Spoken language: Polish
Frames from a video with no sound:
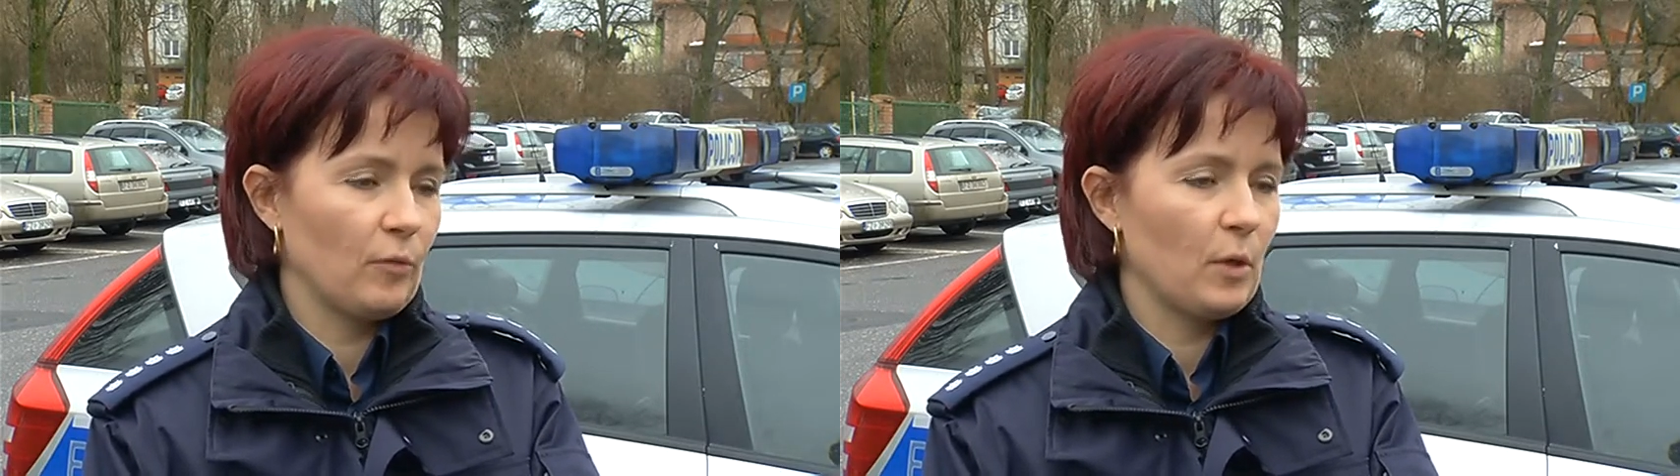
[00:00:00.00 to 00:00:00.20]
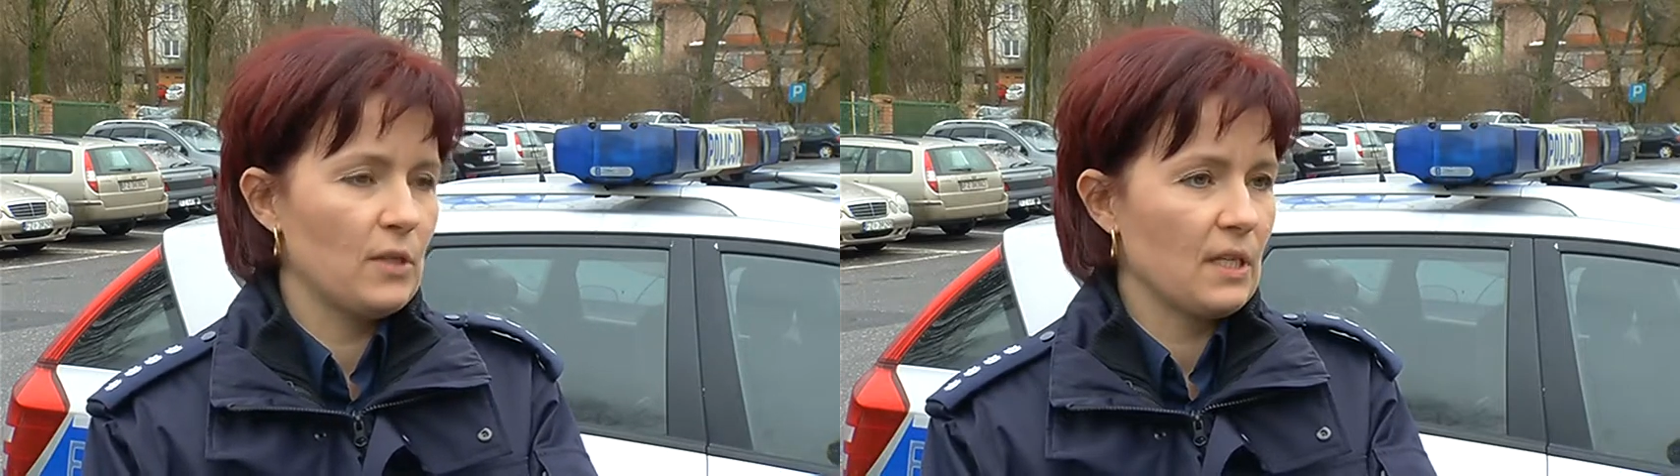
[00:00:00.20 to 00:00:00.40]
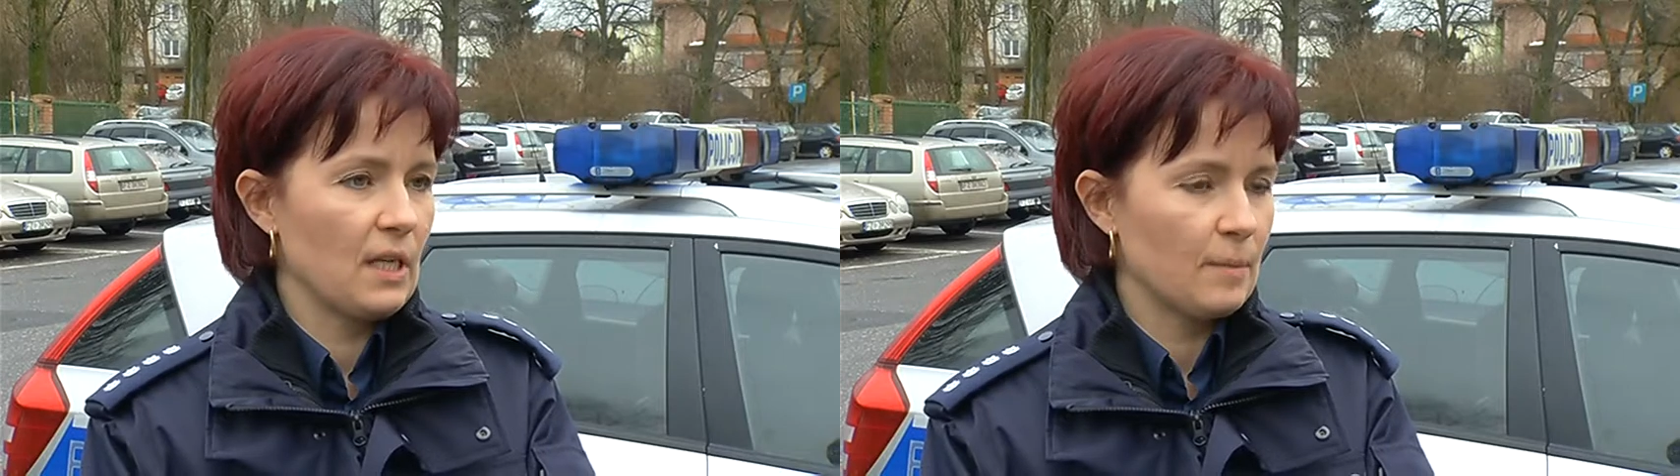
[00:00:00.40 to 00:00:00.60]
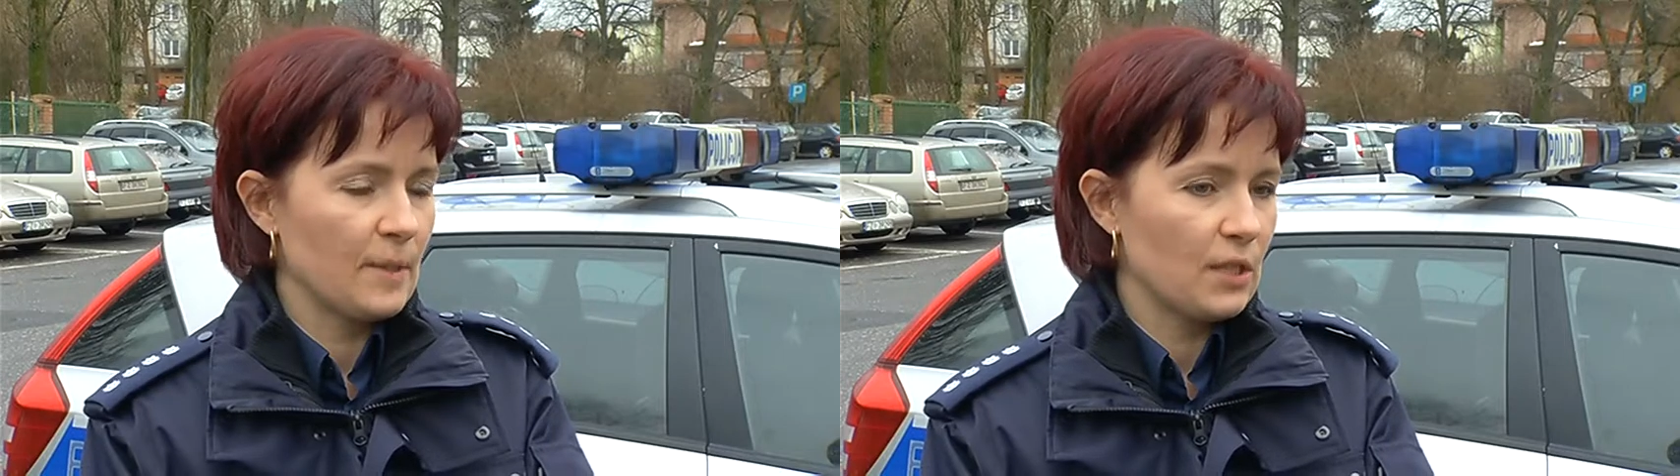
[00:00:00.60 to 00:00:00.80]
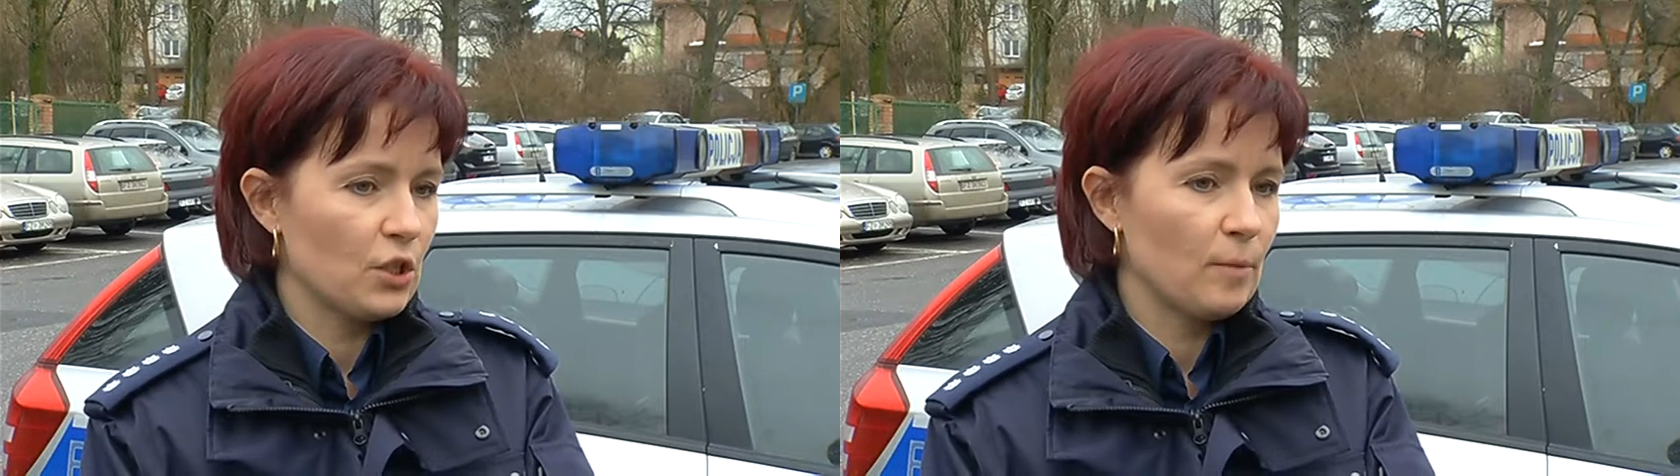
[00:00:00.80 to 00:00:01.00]
w Policyjnej
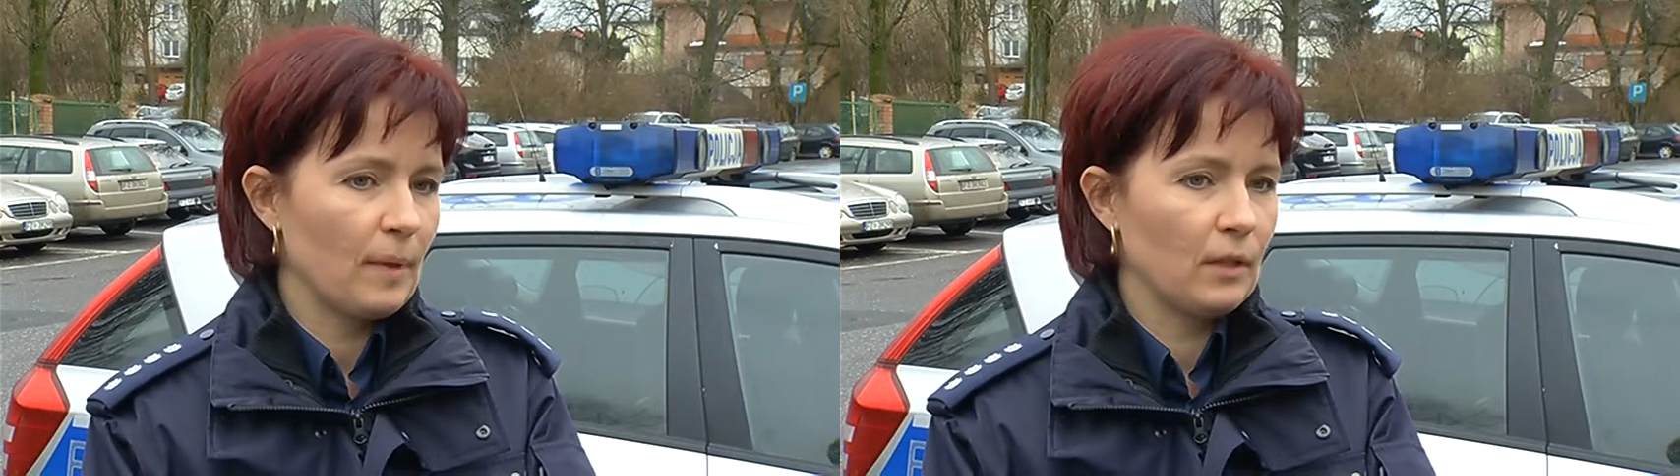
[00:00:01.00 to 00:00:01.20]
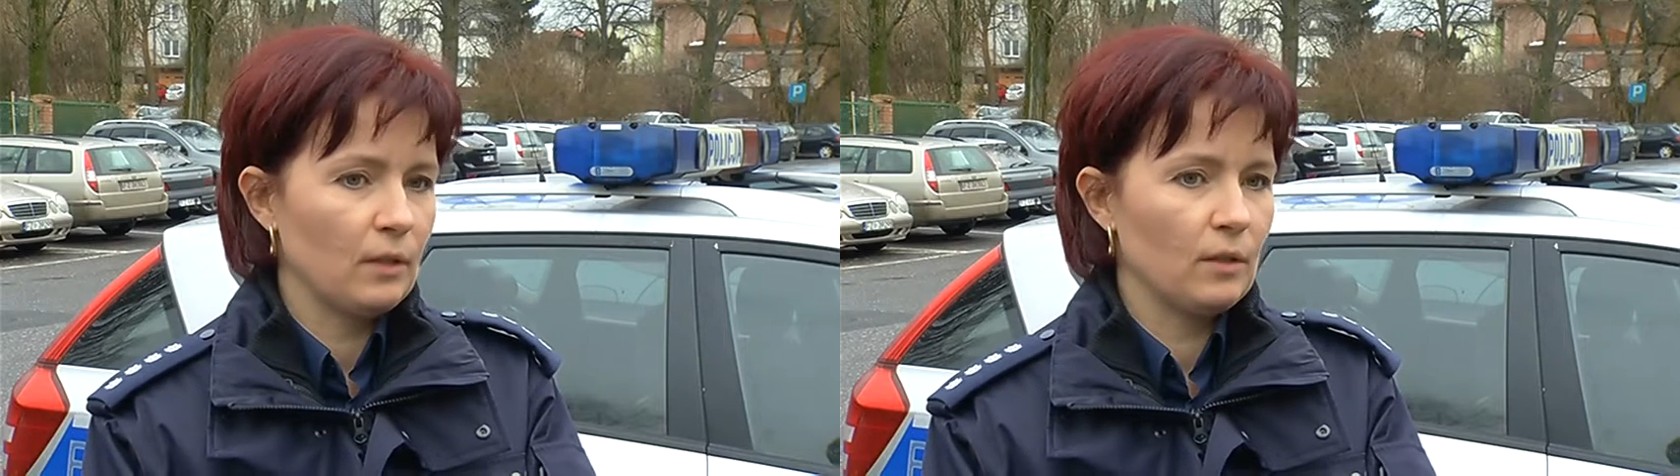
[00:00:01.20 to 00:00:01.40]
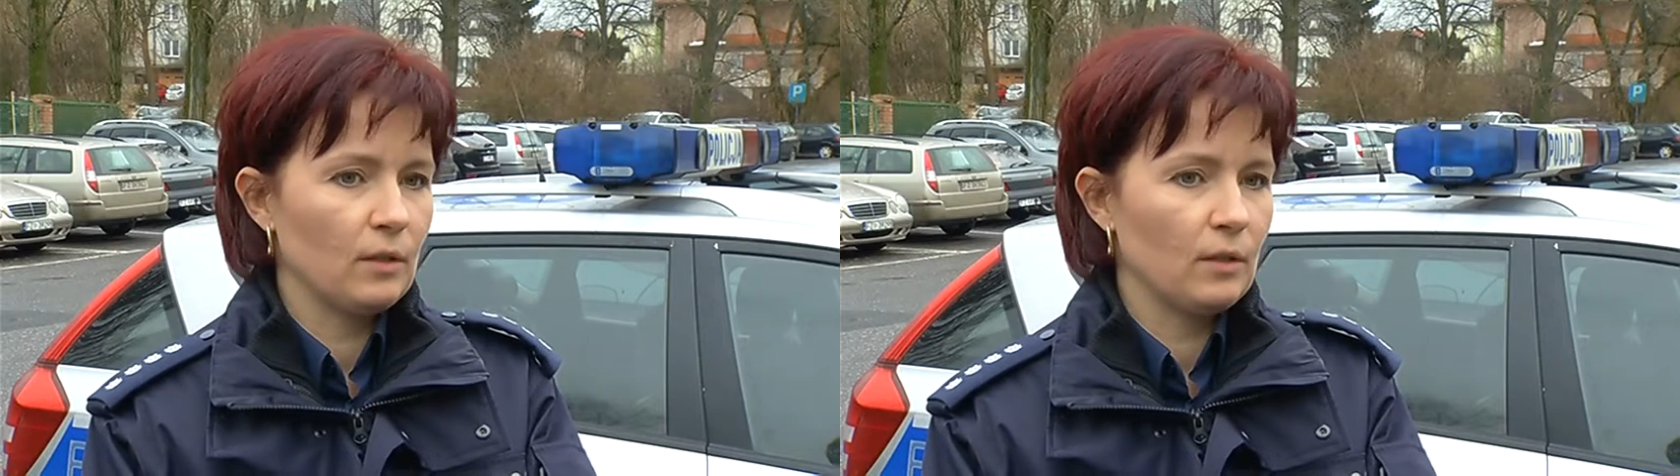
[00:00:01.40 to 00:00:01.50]
Izbie Zatrzymań